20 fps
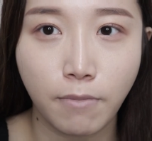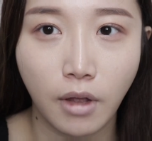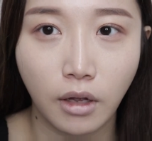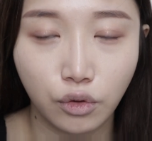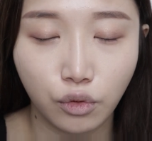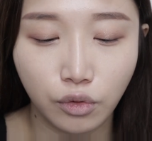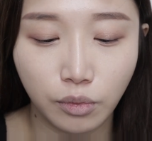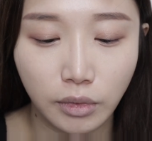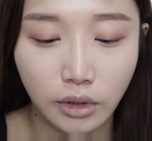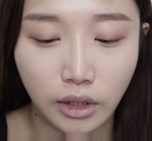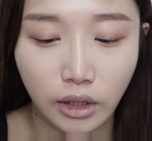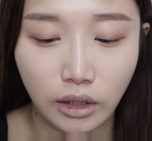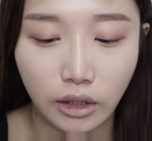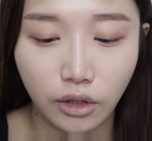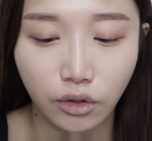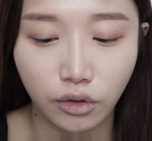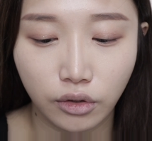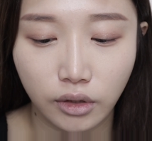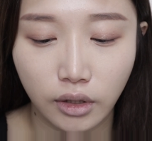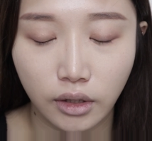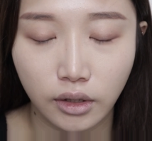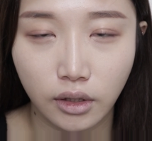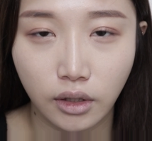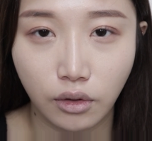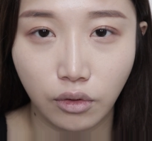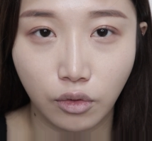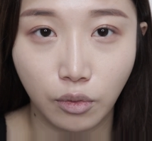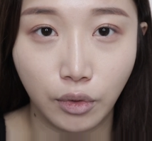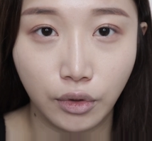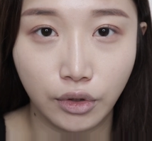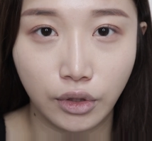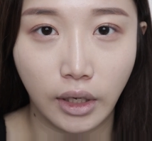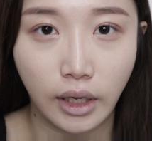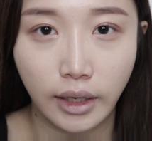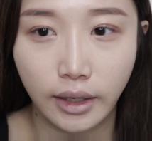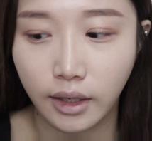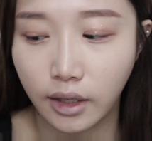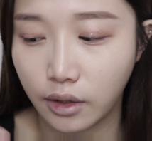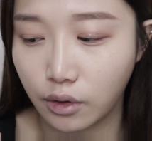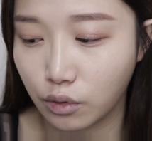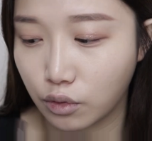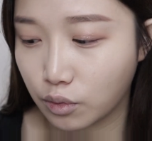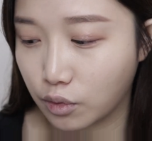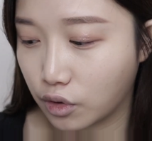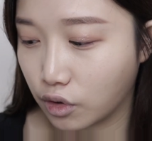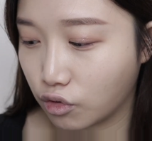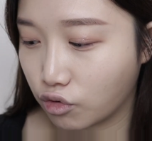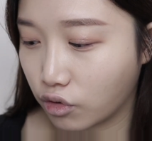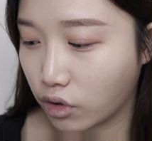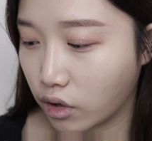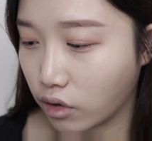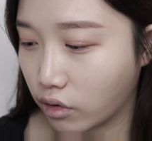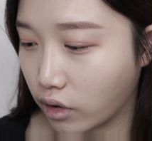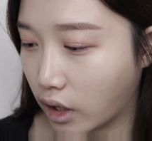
조금 이따 이어서 다시 하고 먼저 아이라이너 좀 그려줄게요.